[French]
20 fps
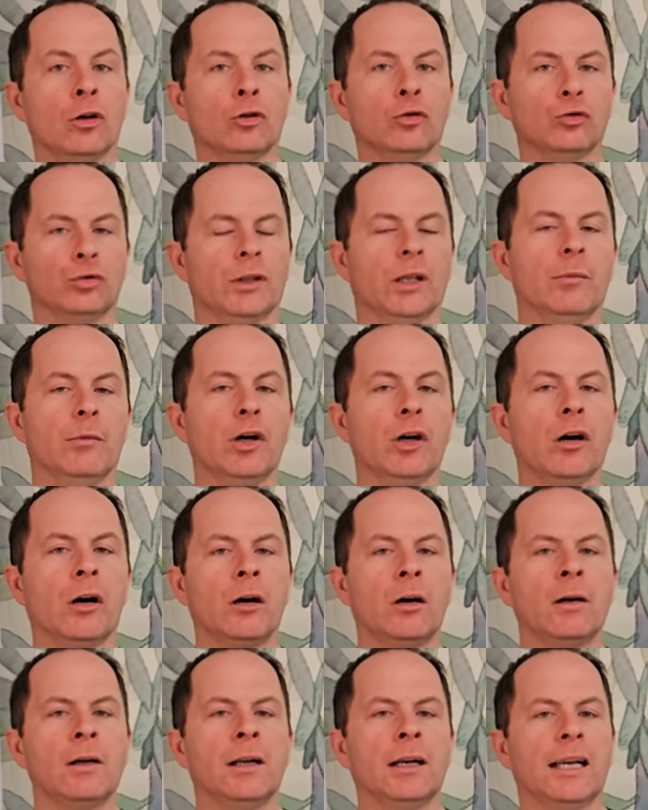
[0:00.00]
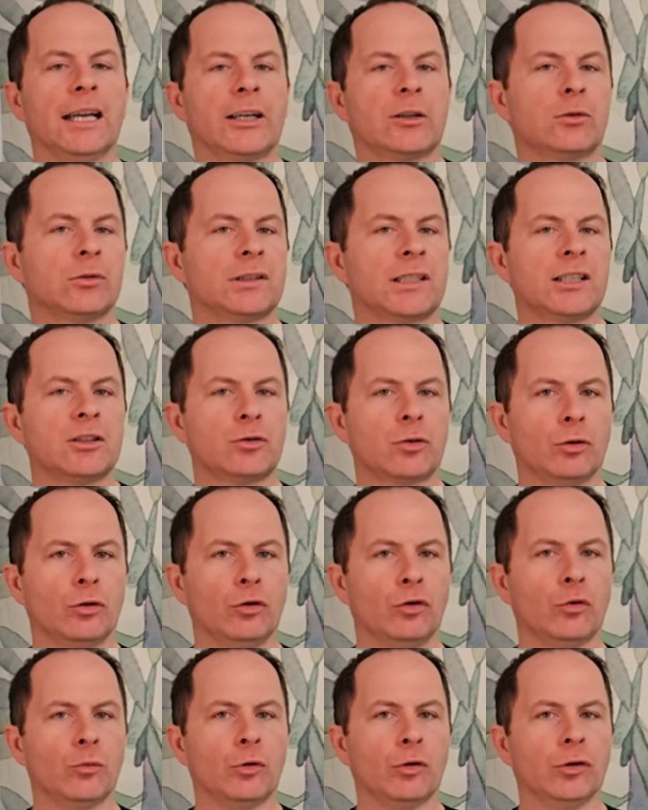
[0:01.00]
Tout d'abord, les contraintes sur le
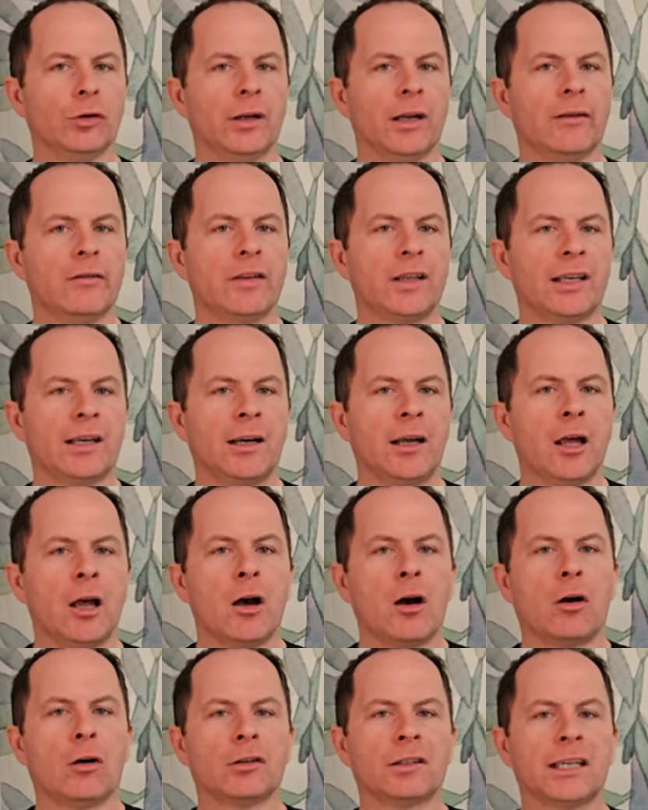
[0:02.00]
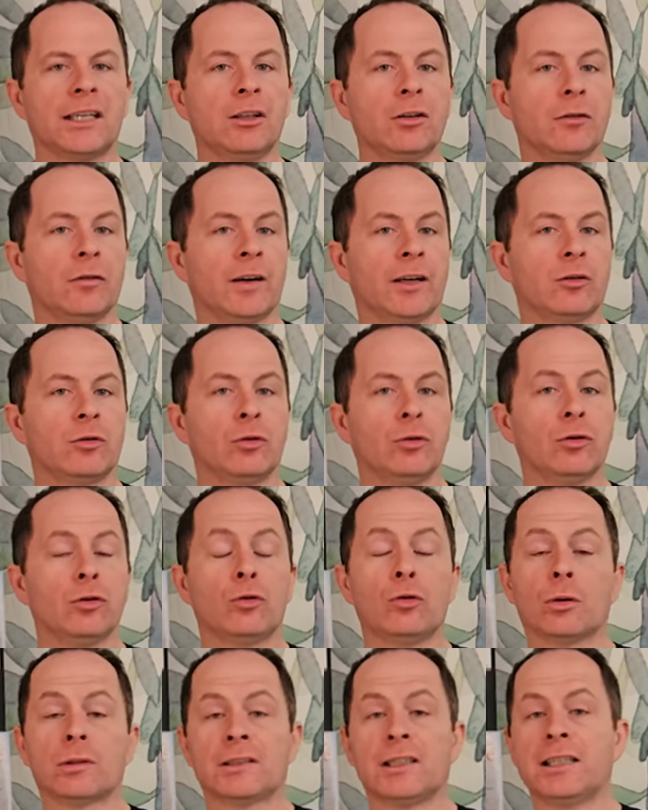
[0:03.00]
nombre de navires entraînent de facto une
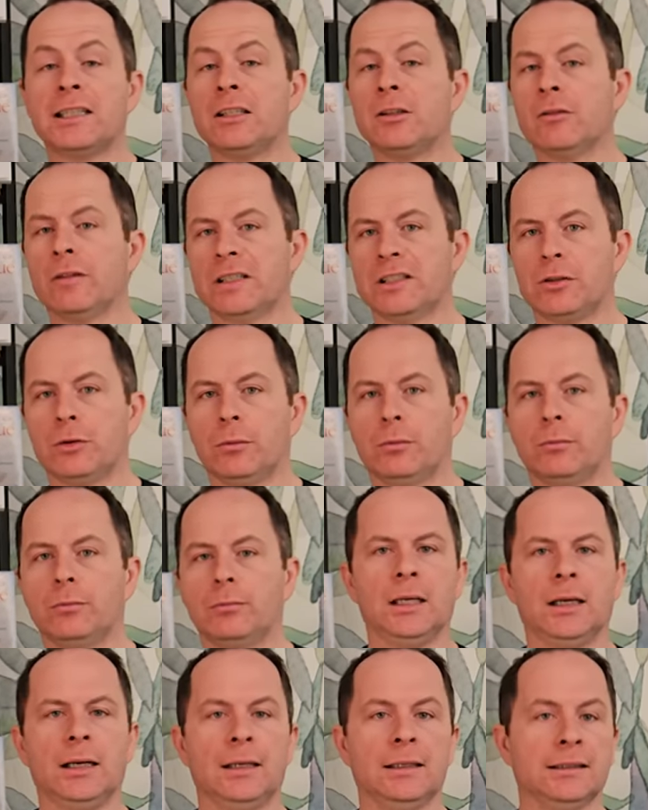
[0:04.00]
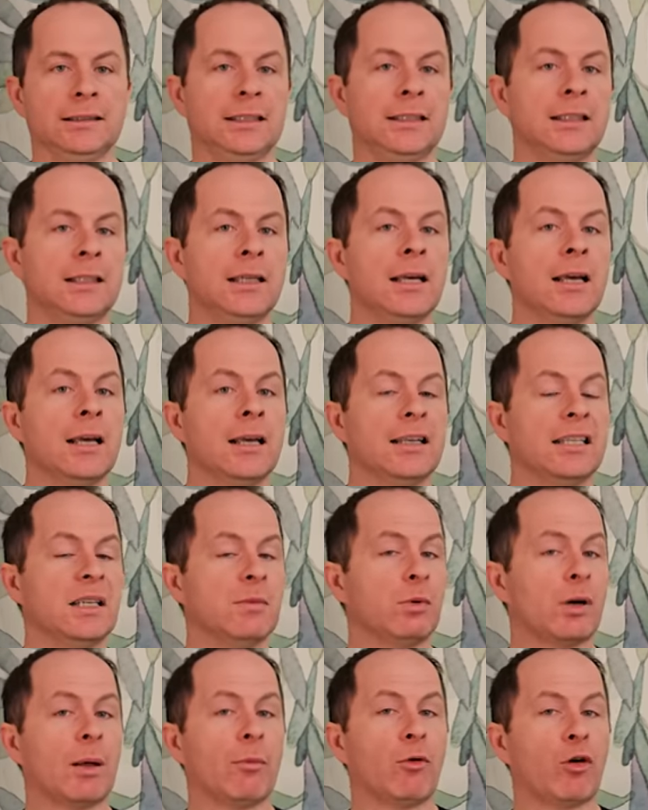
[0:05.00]
course à l'innovation. Ainsi, si
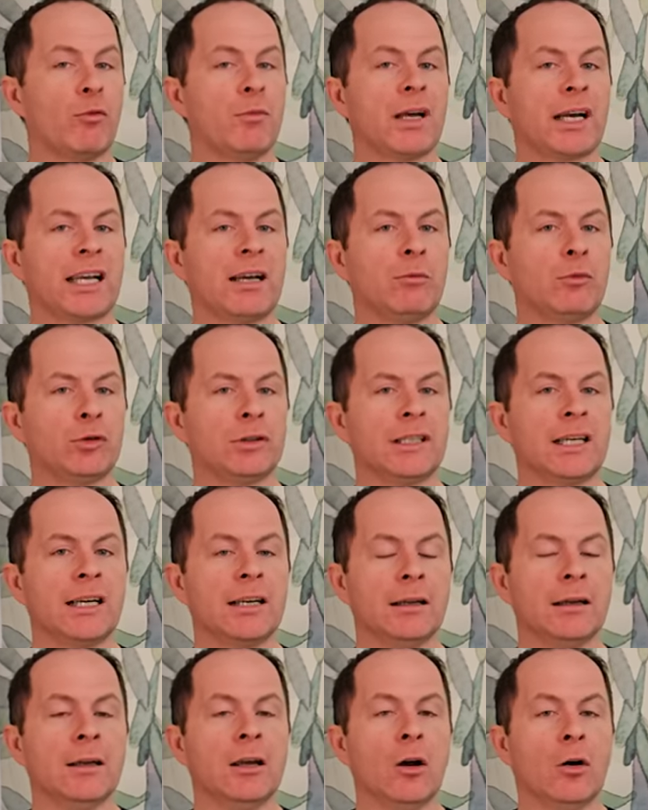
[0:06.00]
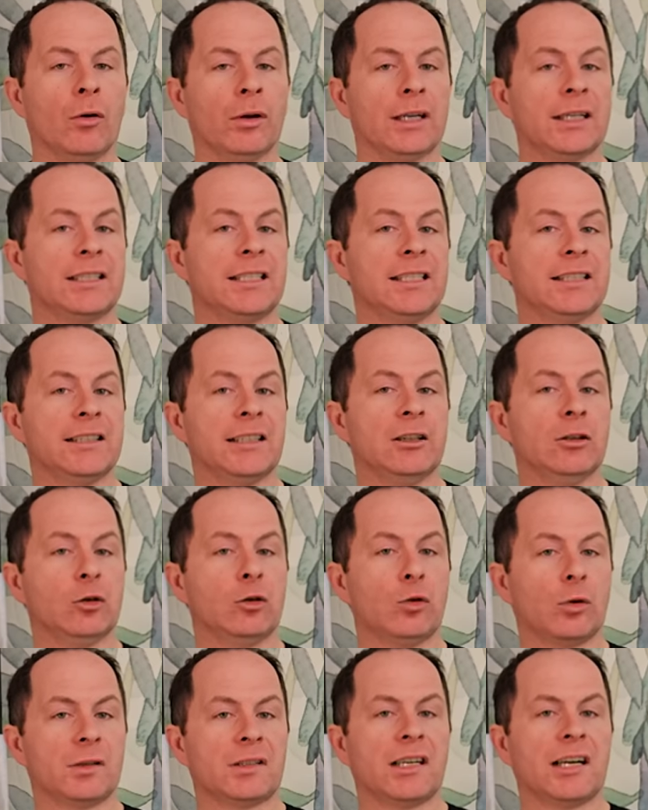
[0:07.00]
pour la Première Guerre mondiale on assiste à une
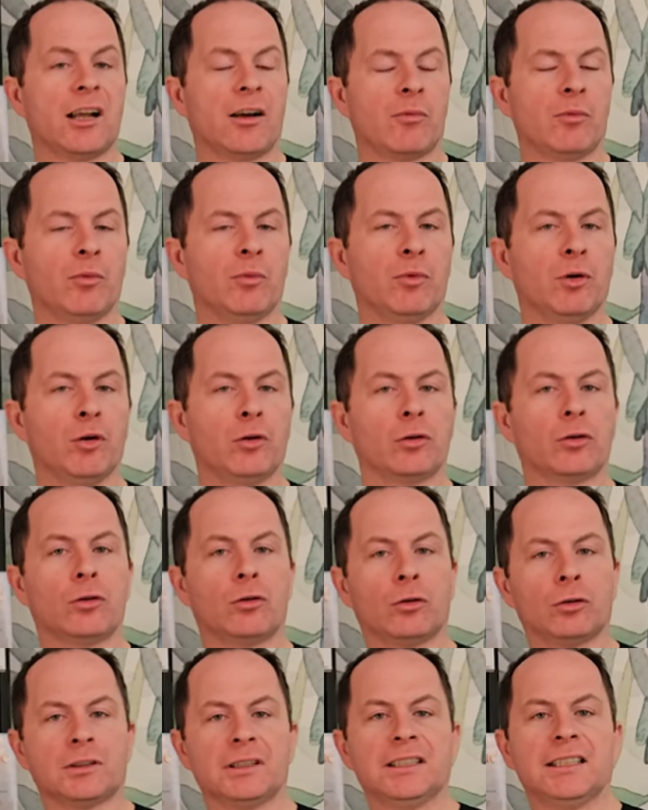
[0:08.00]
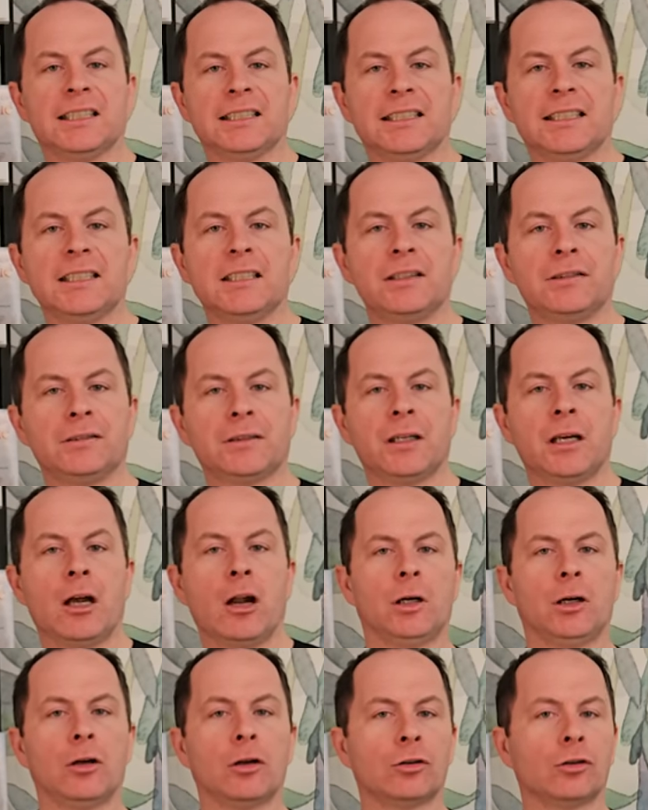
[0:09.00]
course à l'armement quantitative,
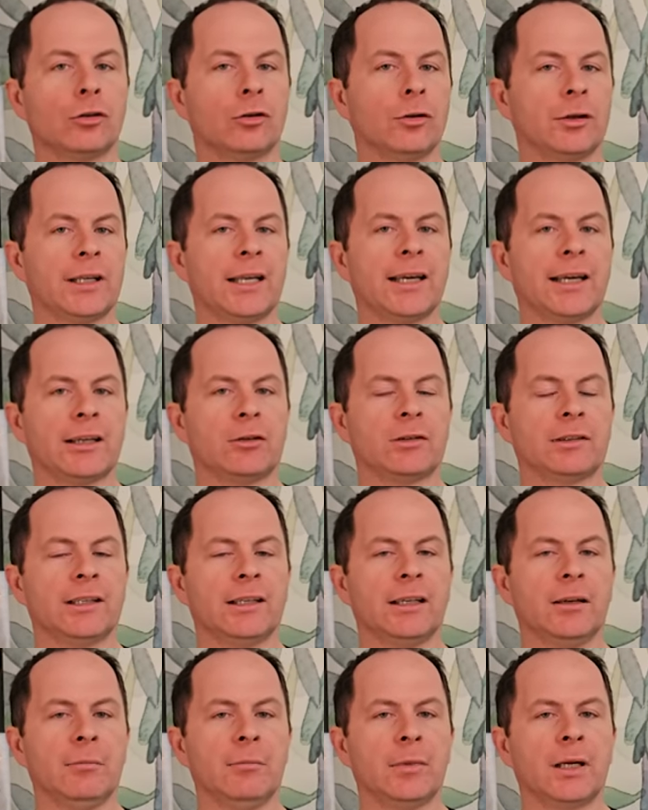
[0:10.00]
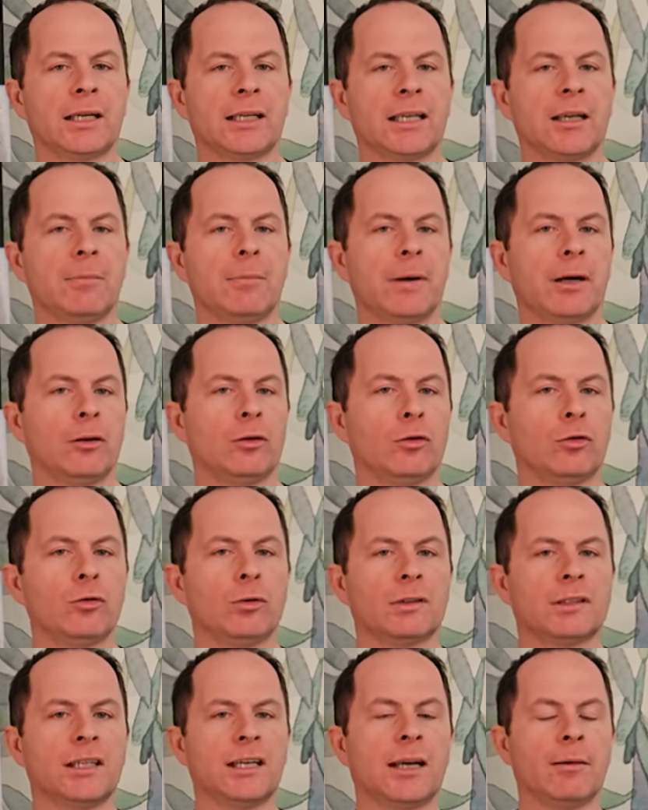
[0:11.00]
l'entre-deux-guerres est quant à elle marquée par une
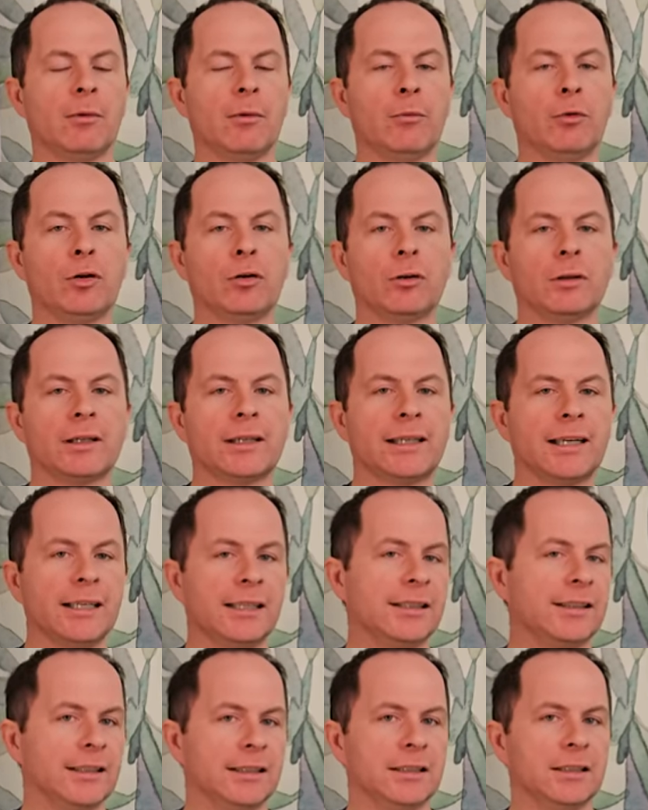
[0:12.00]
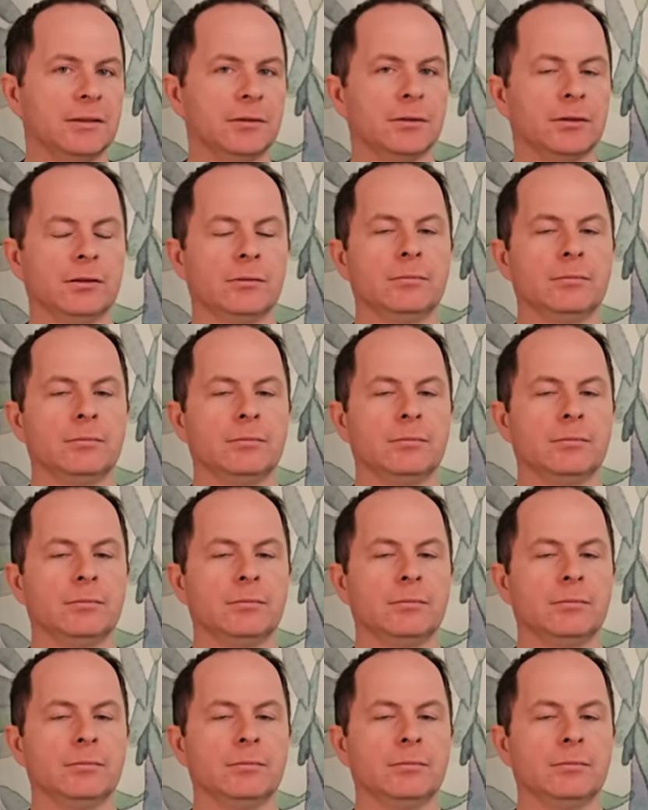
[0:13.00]
course à l'armement qualitative.